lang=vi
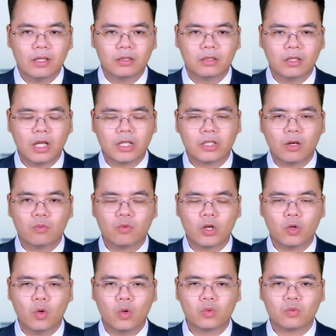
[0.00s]
Tư lệnh không quân
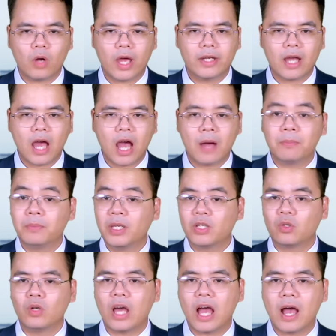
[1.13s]
Ukraine
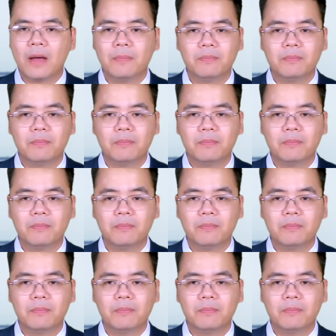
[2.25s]
Mykola